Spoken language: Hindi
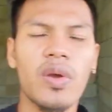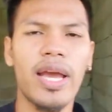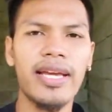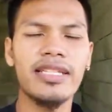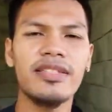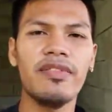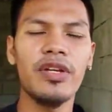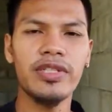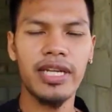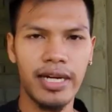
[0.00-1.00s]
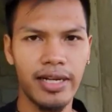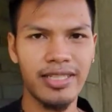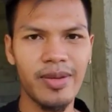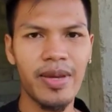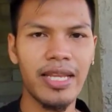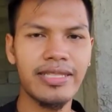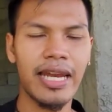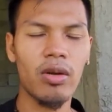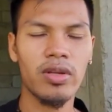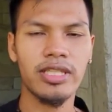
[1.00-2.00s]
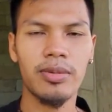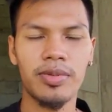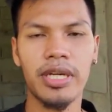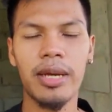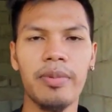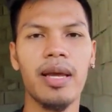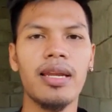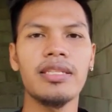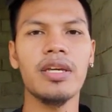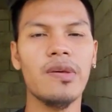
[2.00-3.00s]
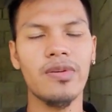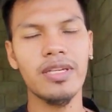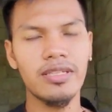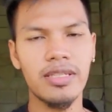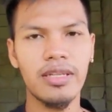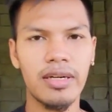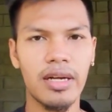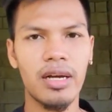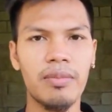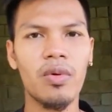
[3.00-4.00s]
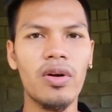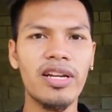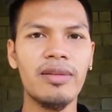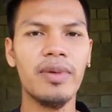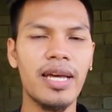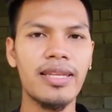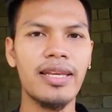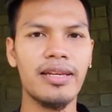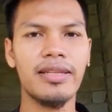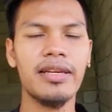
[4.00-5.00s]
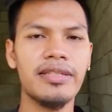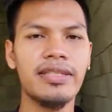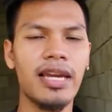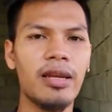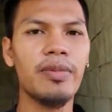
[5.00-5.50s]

तो गाइस वीडियो स्टार्ट करने से पहले चैनल को सब्सक्राइब कर लीजिए क्योंकि इसी तरह का हम कंटेंट बनाते रहते हैं इस चैनल